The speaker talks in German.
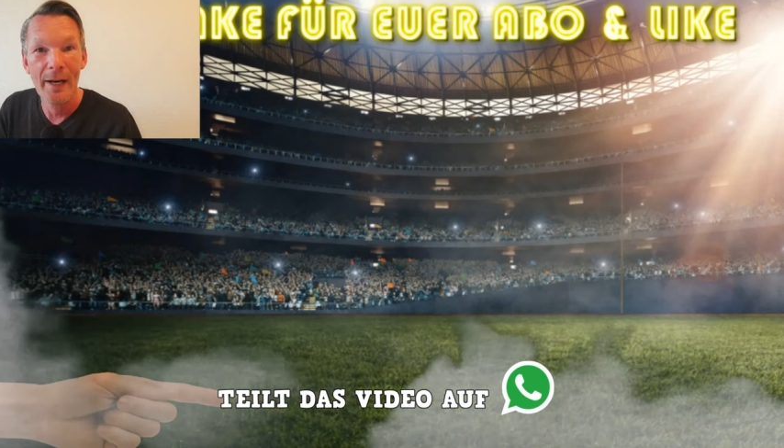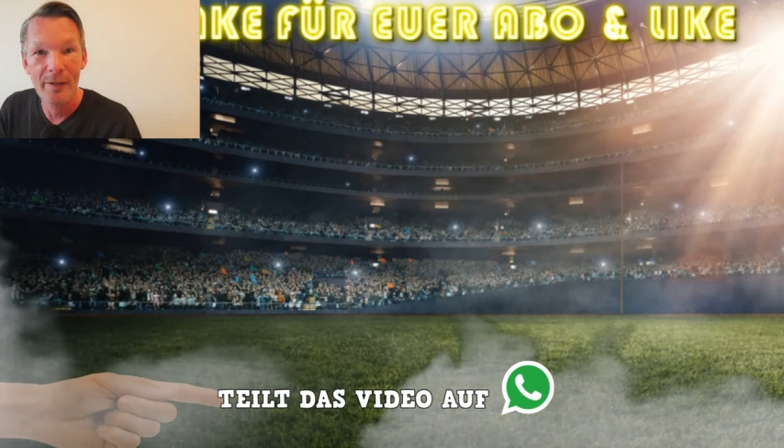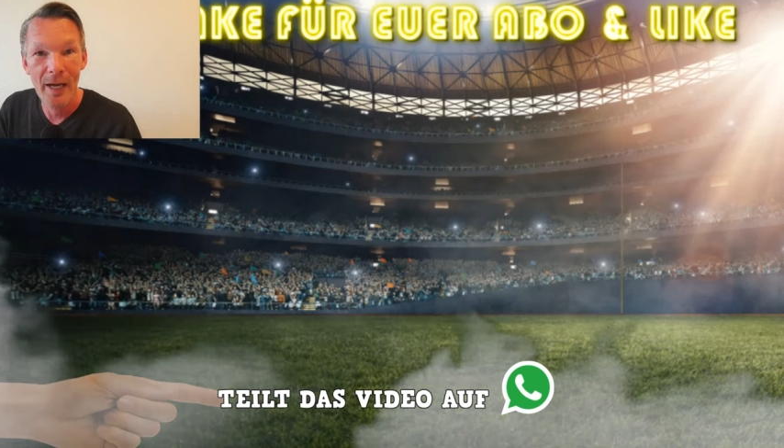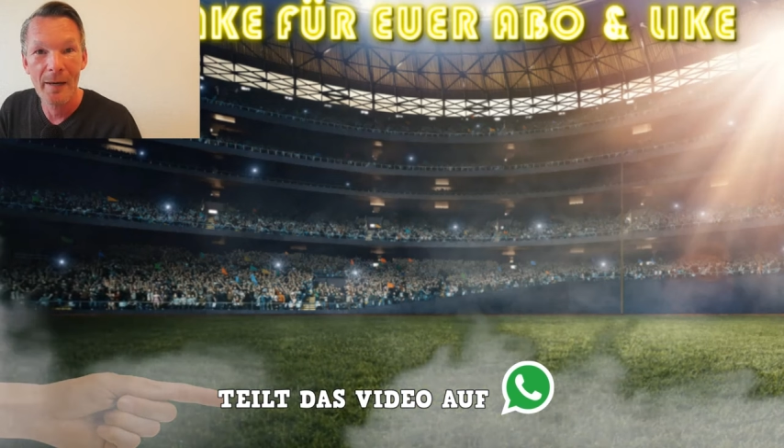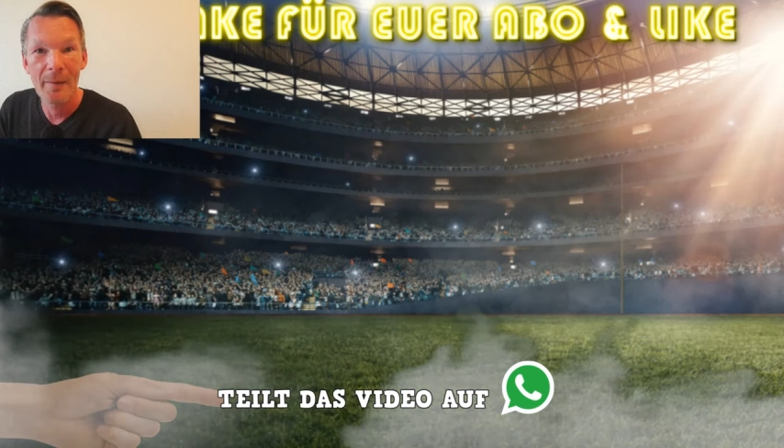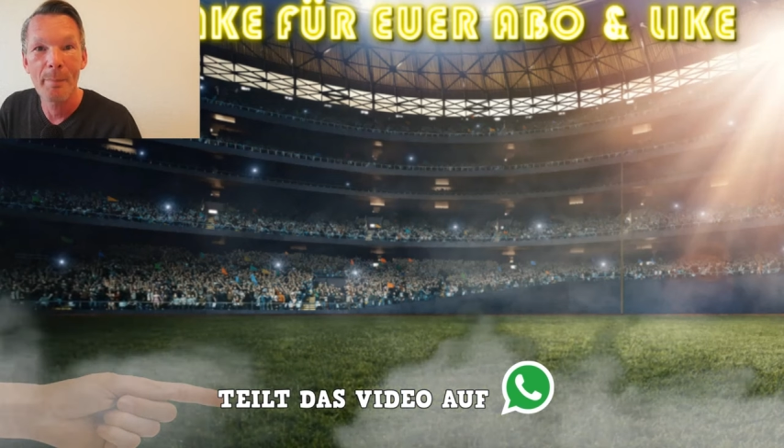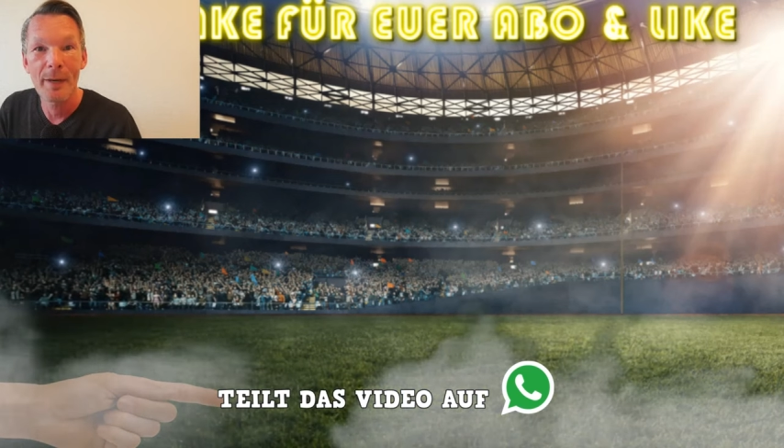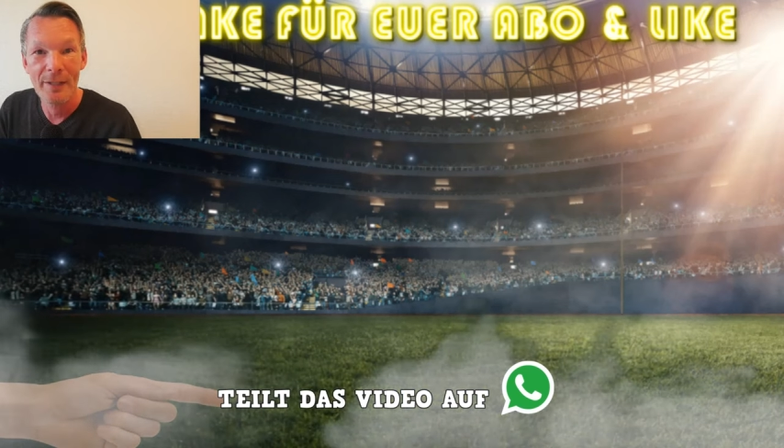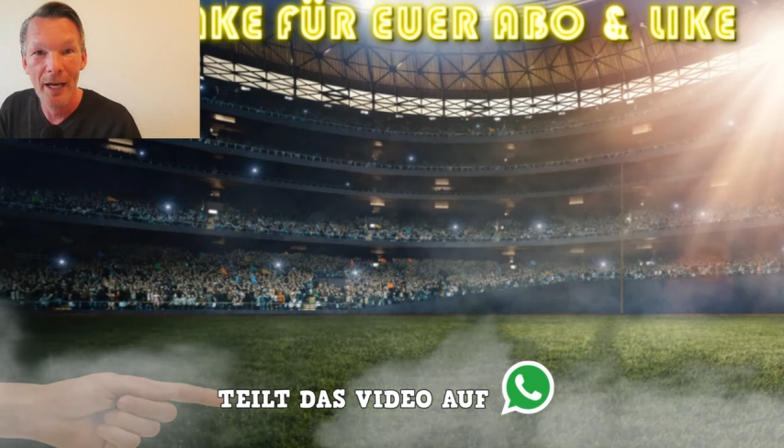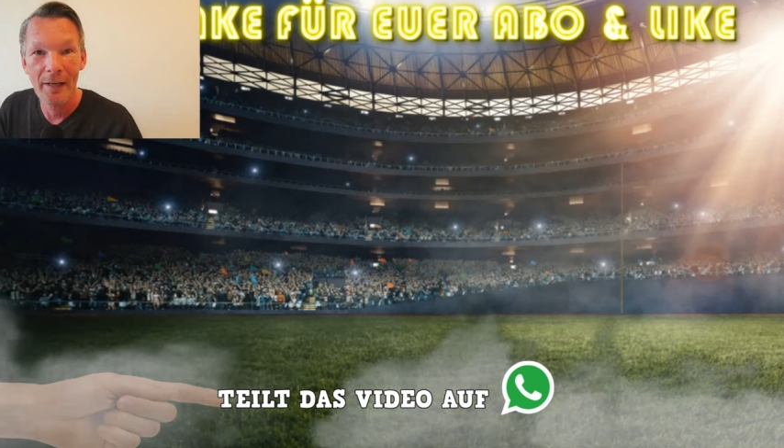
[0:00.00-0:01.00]
Also dann,
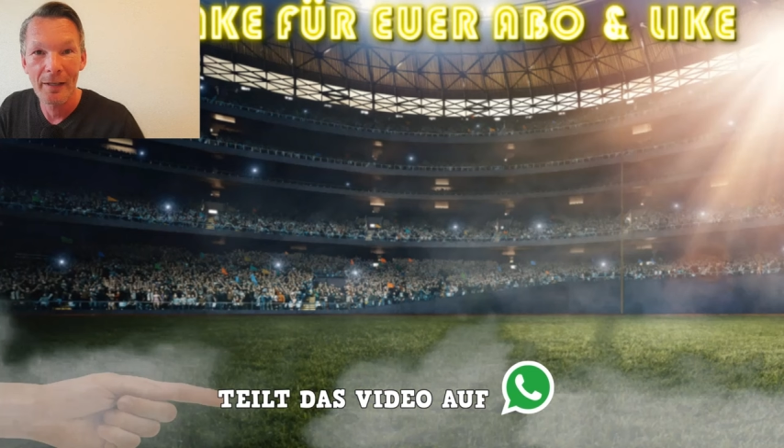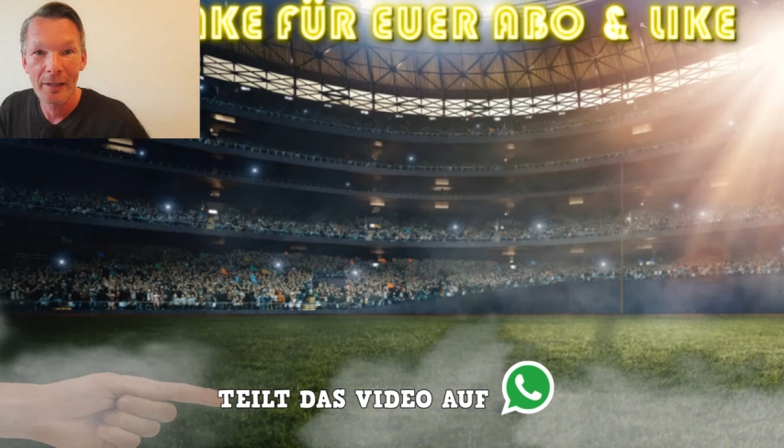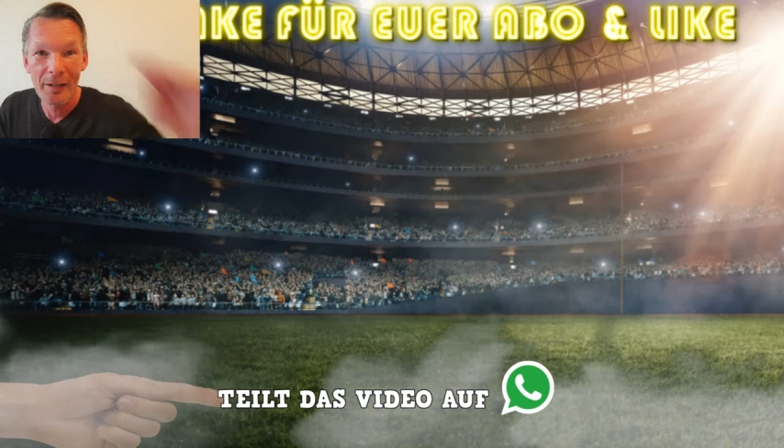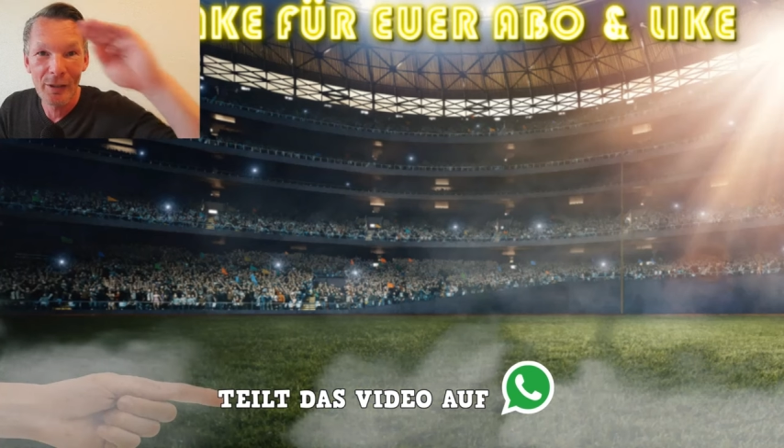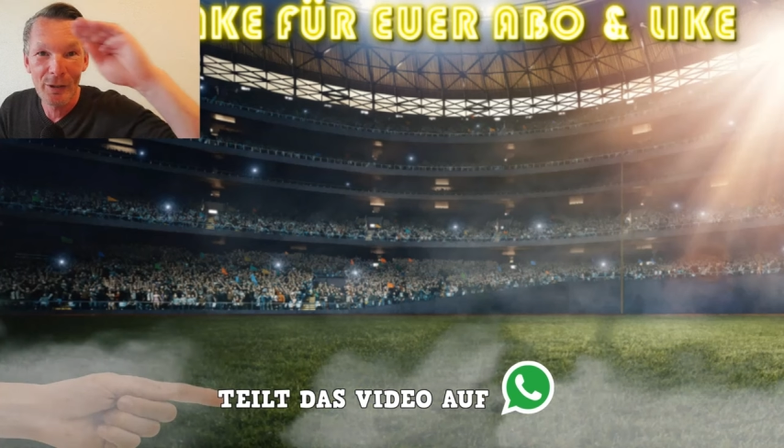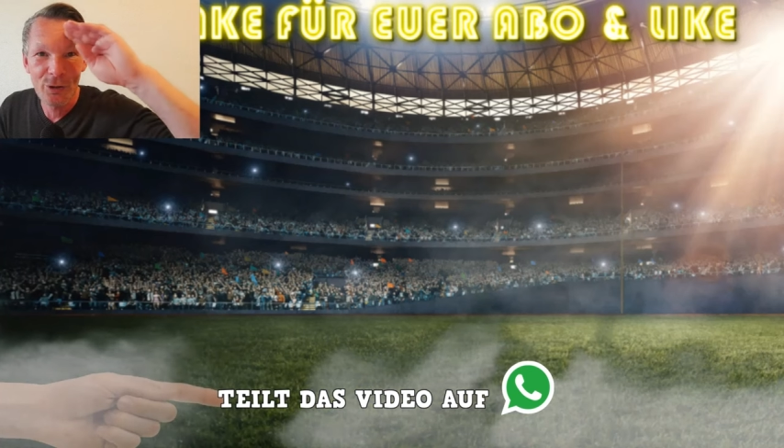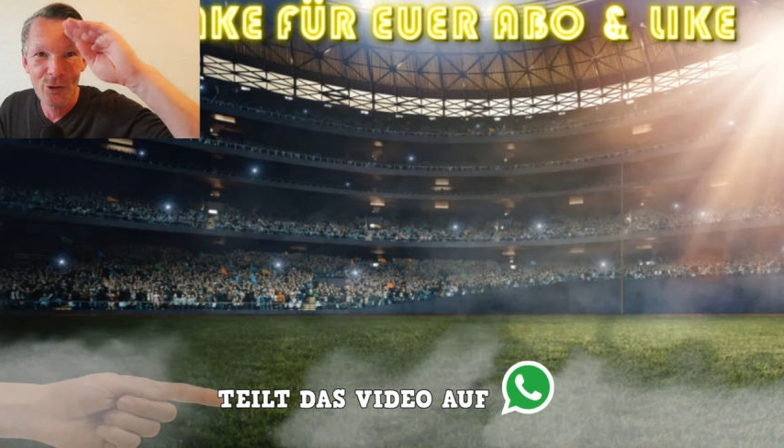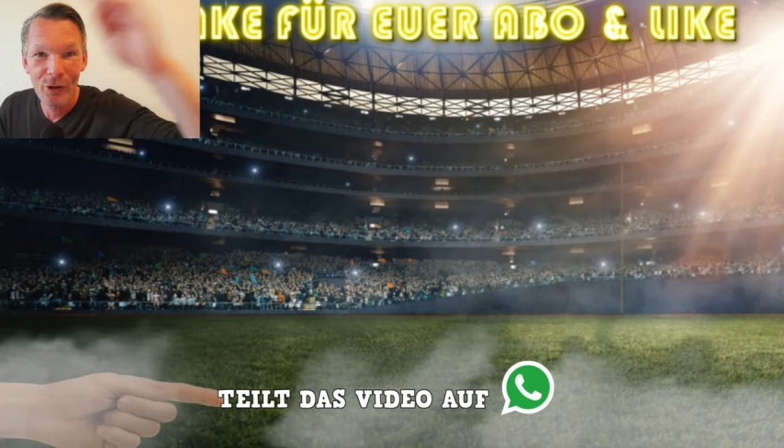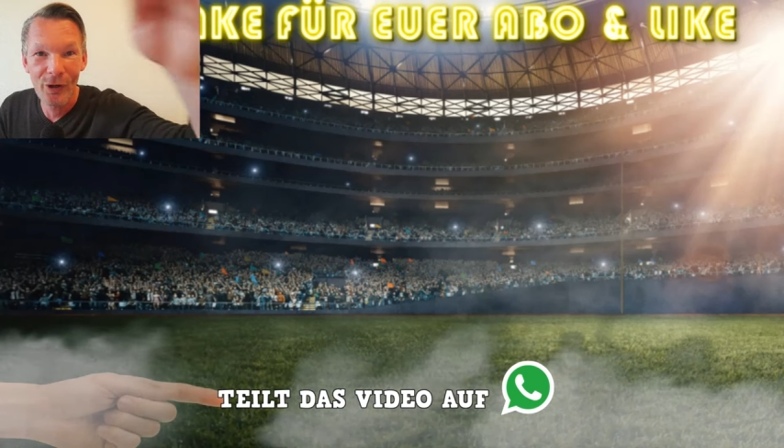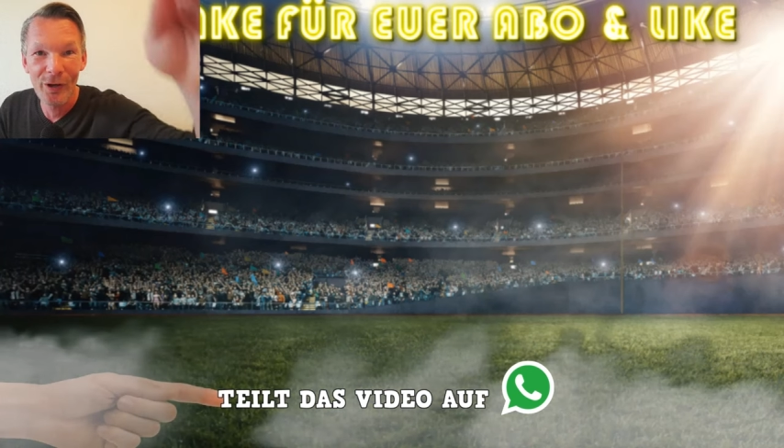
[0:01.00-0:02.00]
bis dann.
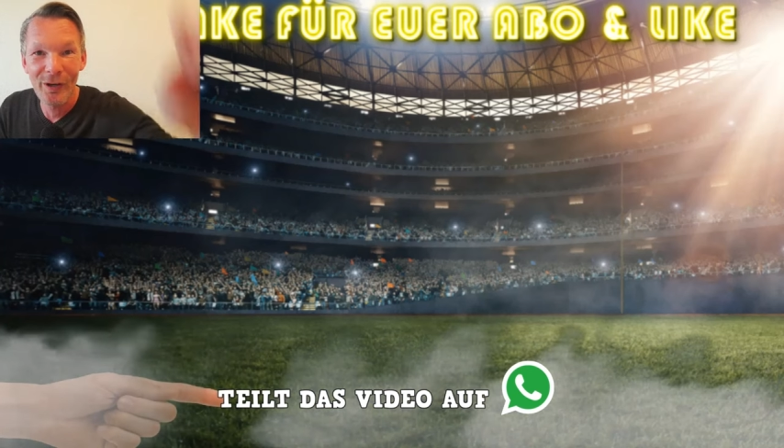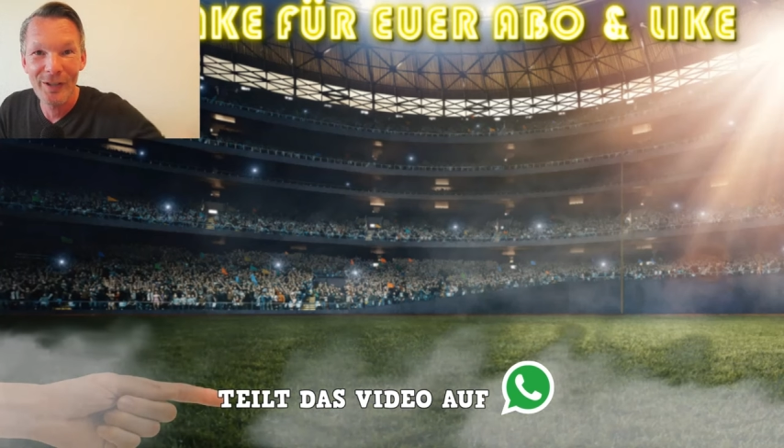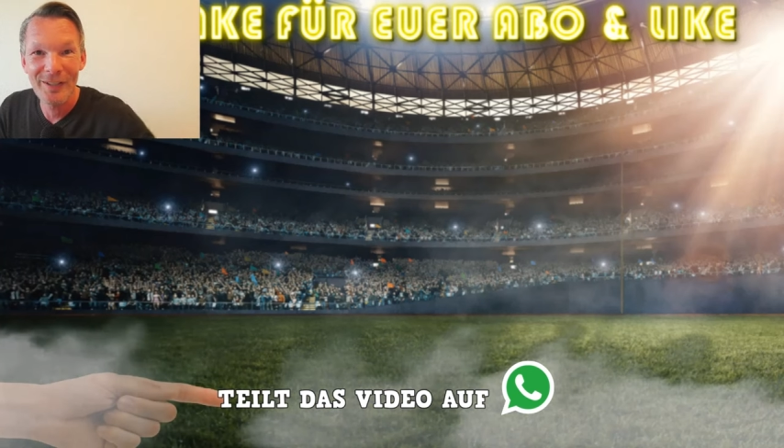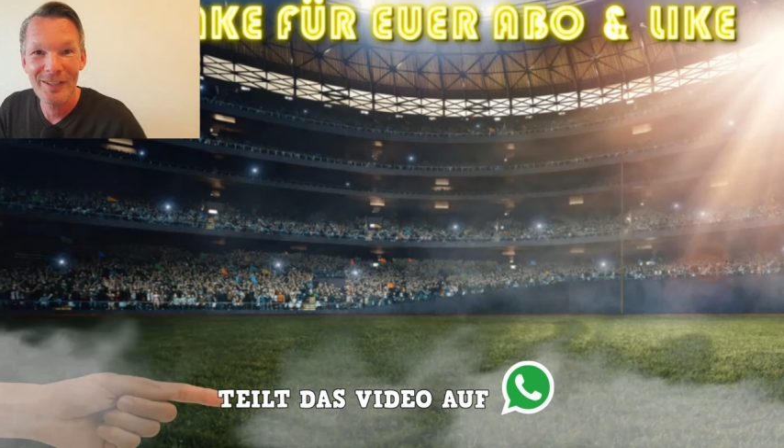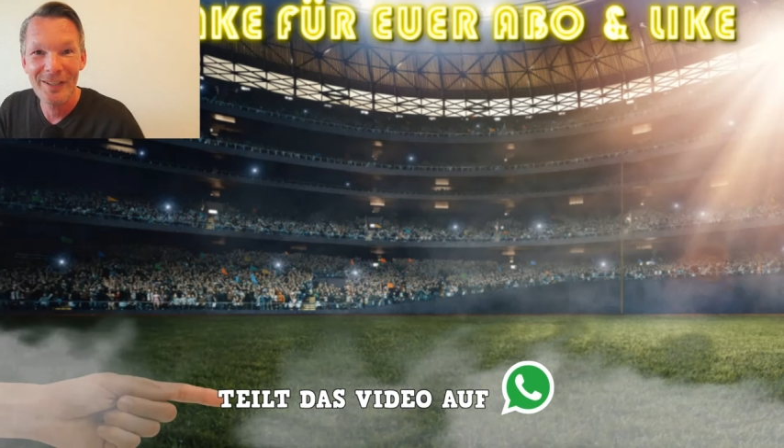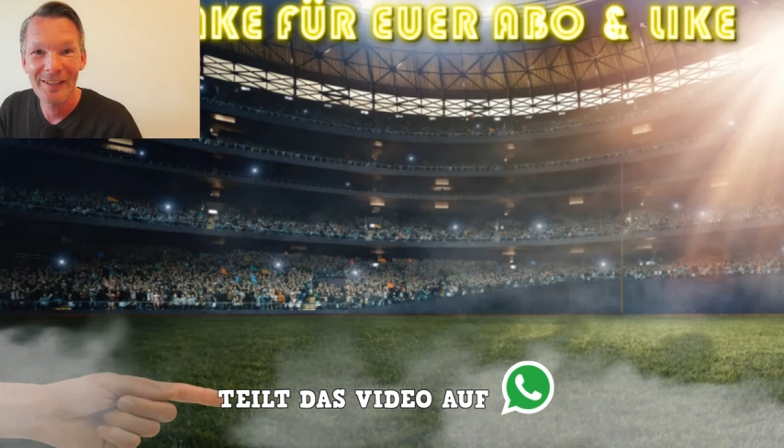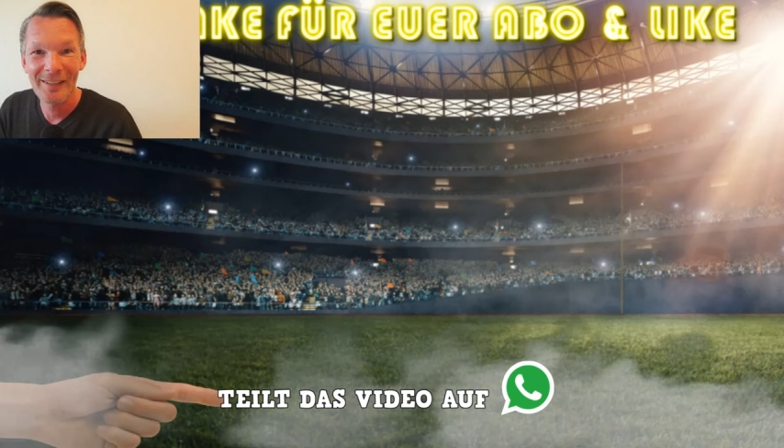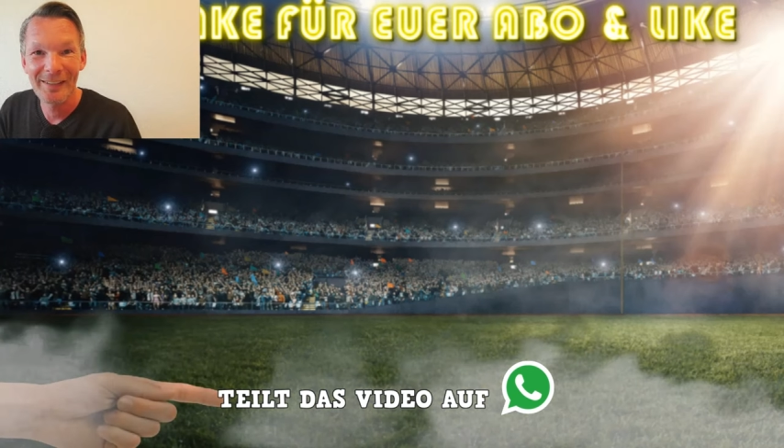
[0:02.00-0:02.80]
Tschüss.